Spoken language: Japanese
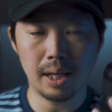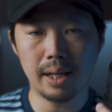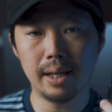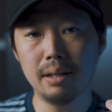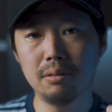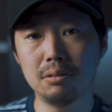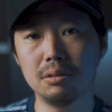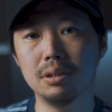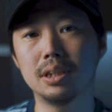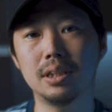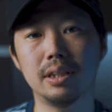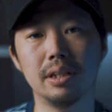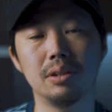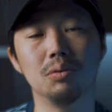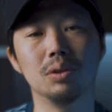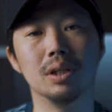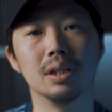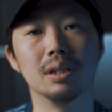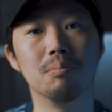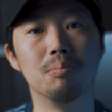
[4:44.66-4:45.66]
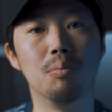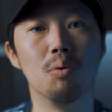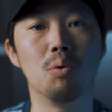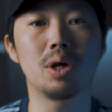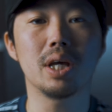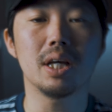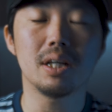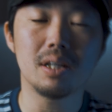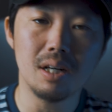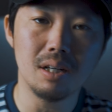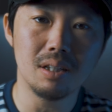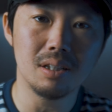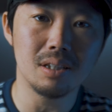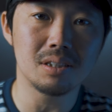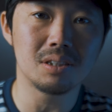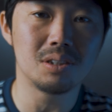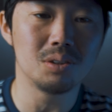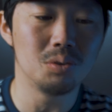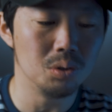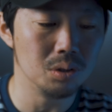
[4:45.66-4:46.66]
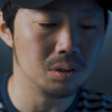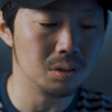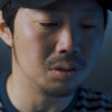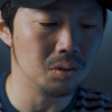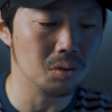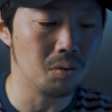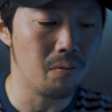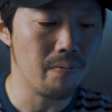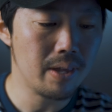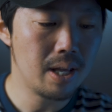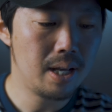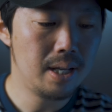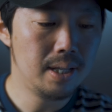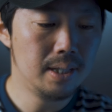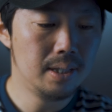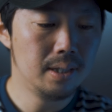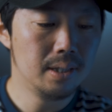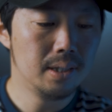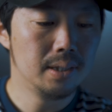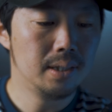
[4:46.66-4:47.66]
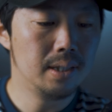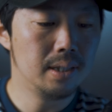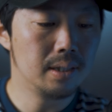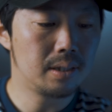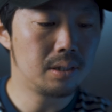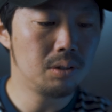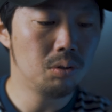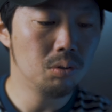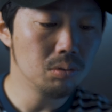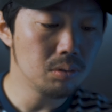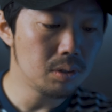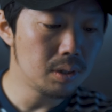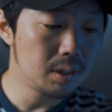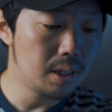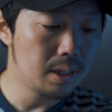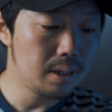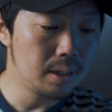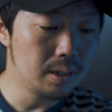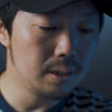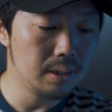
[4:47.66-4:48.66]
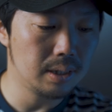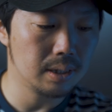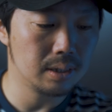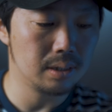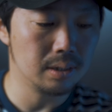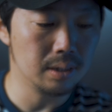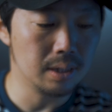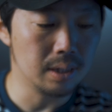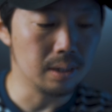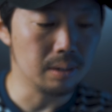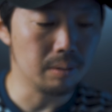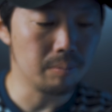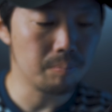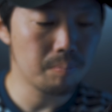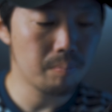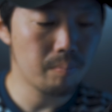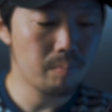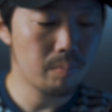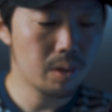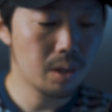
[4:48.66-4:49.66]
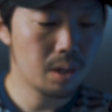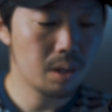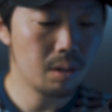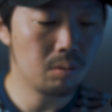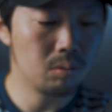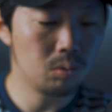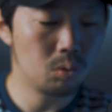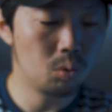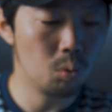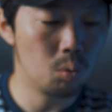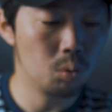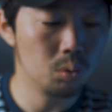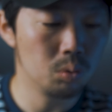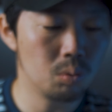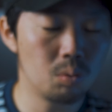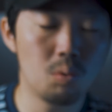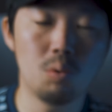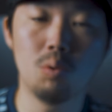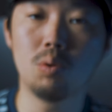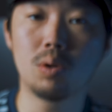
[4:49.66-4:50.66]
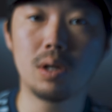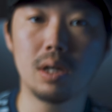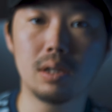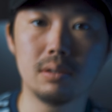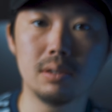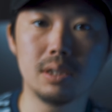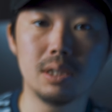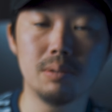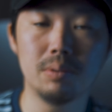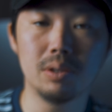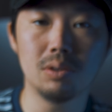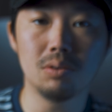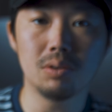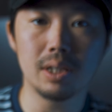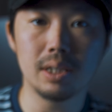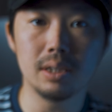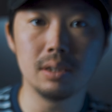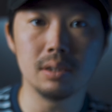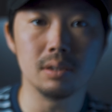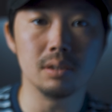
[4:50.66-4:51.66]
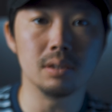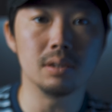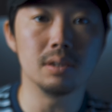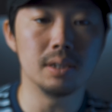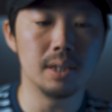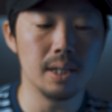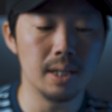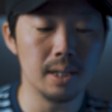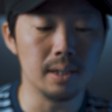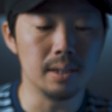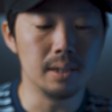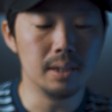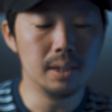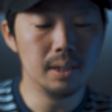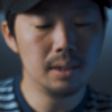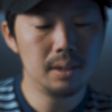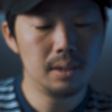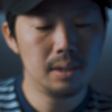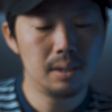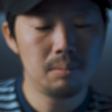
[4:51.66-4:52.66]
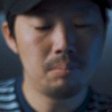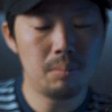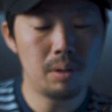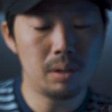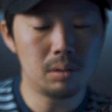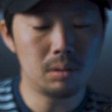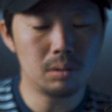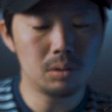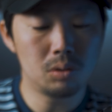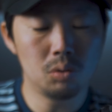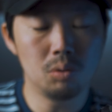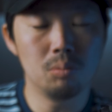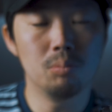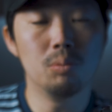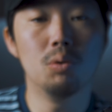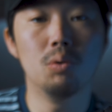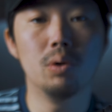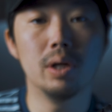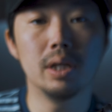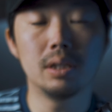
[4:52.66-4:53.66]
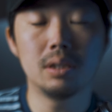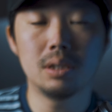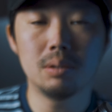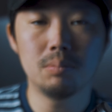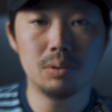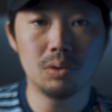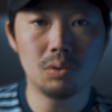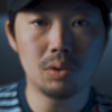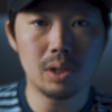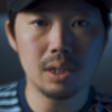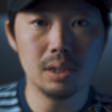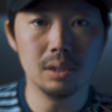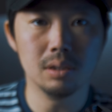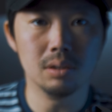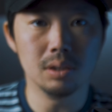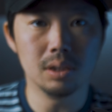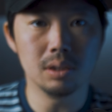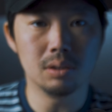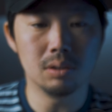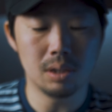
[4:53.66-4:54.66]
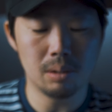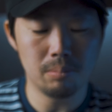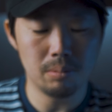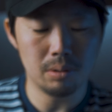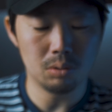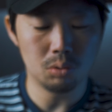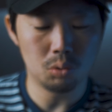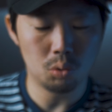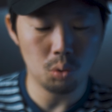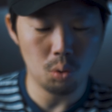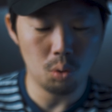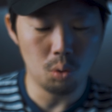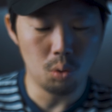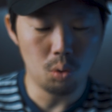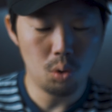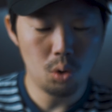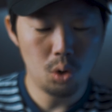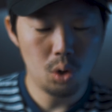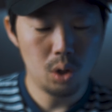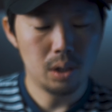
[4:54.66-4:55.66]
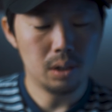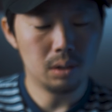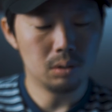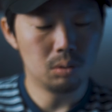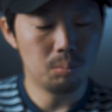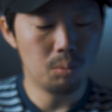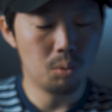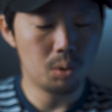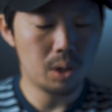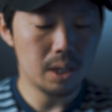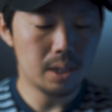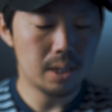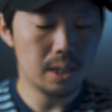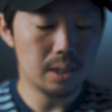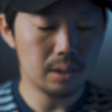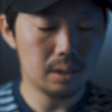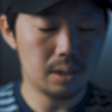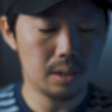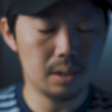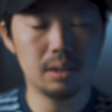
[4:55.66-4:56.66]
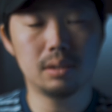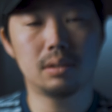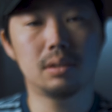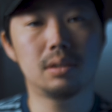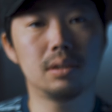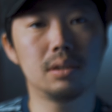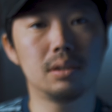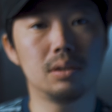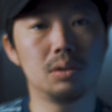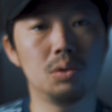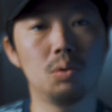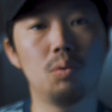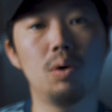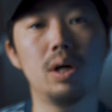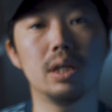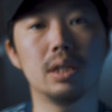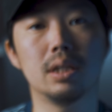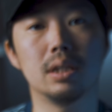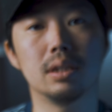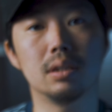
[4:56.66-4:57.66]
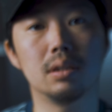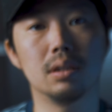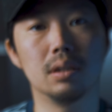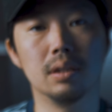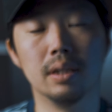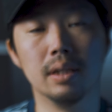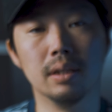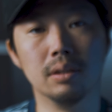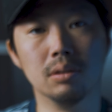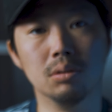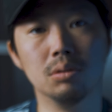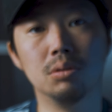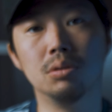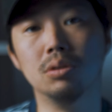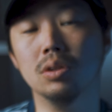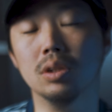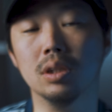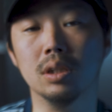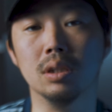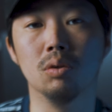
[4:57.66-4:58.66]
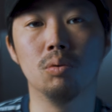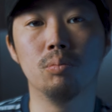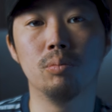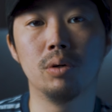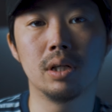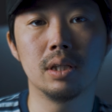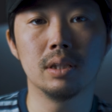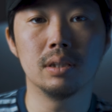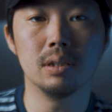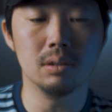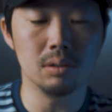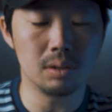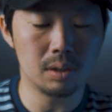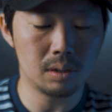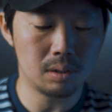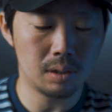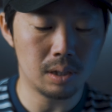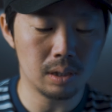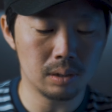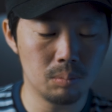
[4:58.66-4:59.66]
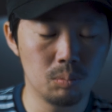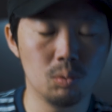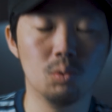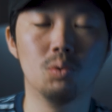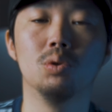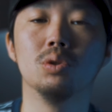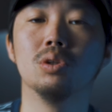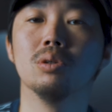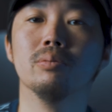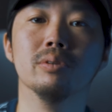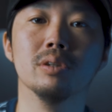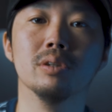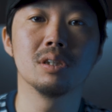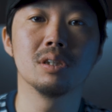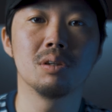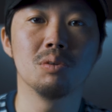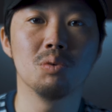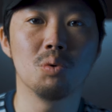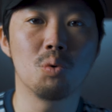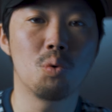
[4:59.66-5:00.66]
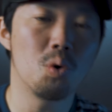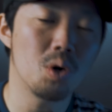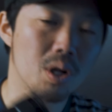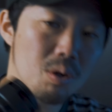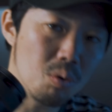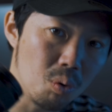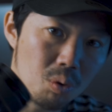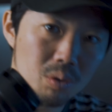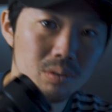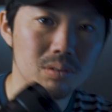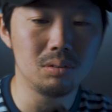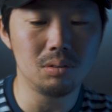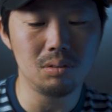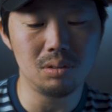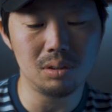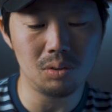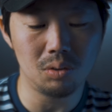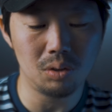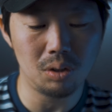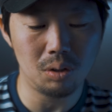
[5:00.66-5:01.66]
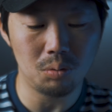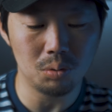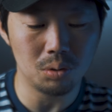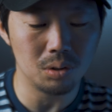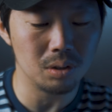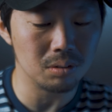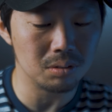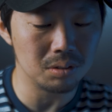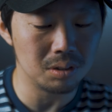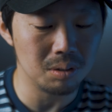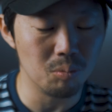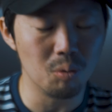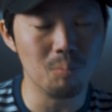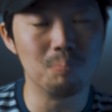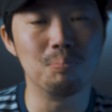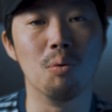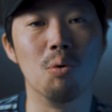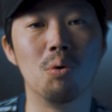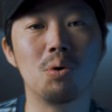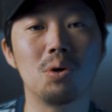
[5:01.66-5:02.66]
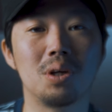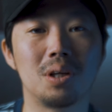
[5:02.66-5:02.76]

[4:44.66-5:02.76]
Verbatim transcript: で、F1.4 なんでボケ感がすごいんですよ。で、基本的にですね、うんと、この広角気味のレンズって、まあ、その望遠気味のレンズに比べると、えっと、ボケ感ってね、弱いっていう風に思われてる方も多いとすけど、これ本当にそんなことなくて、もうボッ